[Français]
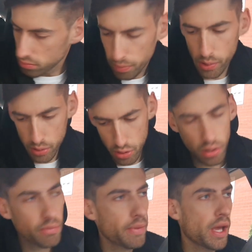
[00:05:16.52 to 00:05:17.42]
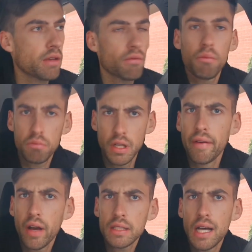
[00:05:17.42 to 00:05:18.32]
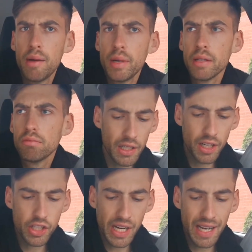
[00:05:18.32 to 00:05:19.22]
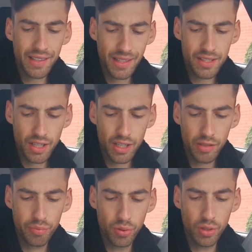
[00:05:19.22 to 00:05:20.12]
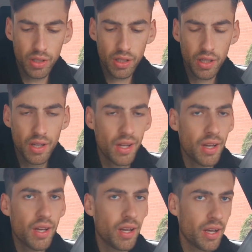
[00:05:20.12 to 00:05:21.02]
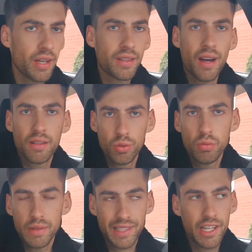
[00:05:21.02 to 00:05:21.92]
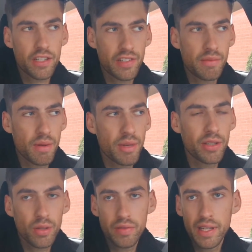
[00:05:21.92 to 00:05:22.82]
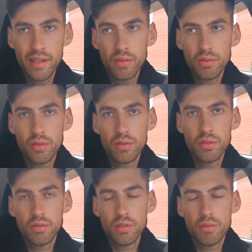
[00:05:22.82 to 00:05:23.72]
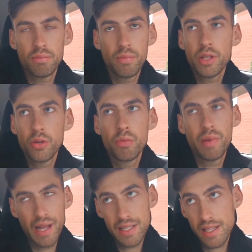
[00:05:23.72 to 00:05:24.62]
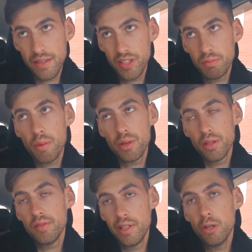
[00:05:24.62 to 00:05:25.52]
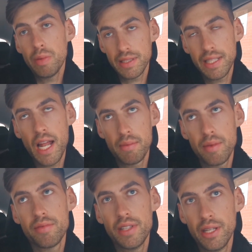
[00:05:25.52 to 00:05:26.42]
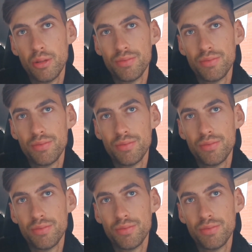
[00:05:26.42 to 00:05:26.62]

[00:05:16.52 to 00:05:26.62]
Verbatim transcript: Pas sûr, mais ça devrait ressembler. Le chai latte sera pour euh, tantôt, parce que je vais filmer mes deux vidéos. Mes deux places, en fait. Pas mes deux vidéos, parce que c'est la même vidéo.